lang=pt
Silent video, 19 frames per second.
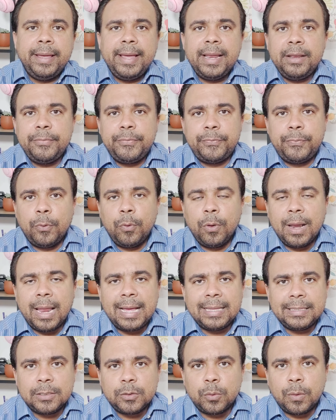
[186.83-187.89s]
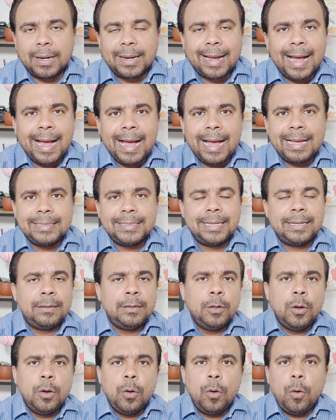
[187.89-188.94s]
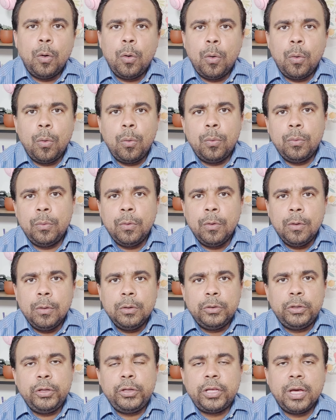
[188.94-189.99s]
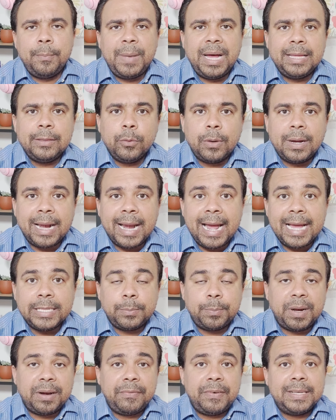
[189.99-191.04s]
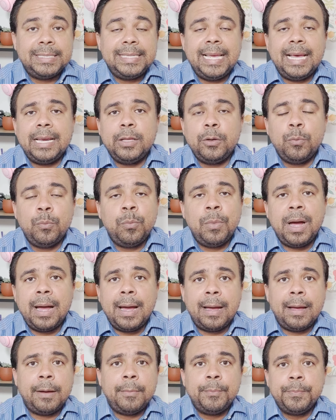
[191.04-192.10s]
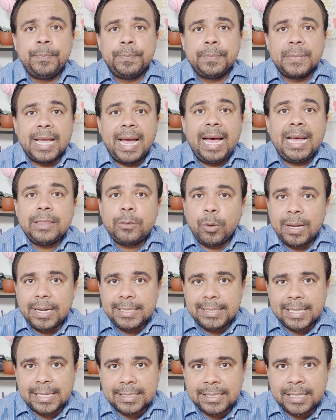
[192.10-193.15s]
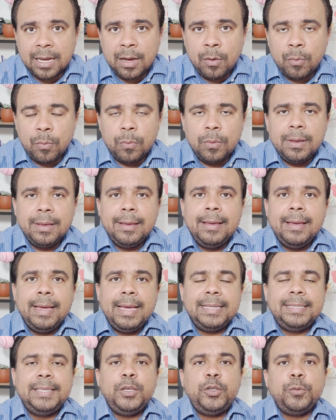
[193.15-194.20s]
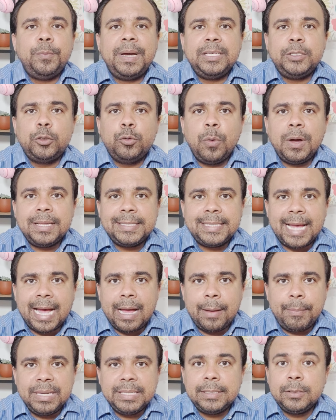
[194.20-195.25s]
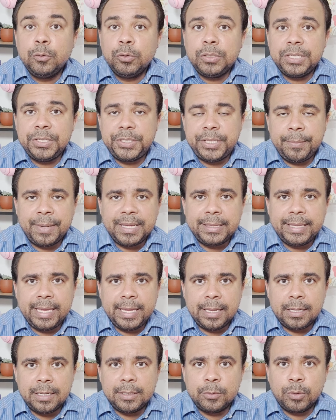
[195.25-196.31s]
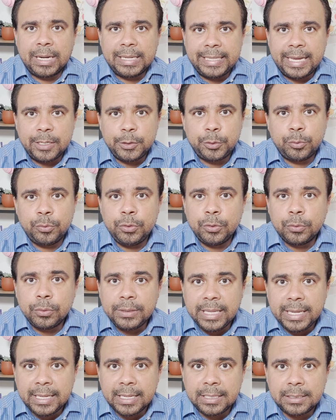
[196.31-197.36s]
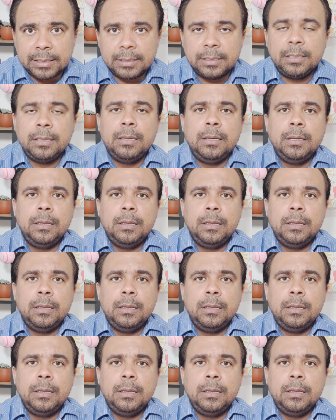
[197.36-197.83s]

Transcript: ele for lá na sua casa ou te chamar no CRAS para fazer ali uma atualização, existe mais duas abas no sistema dele, é no cadastro único deles.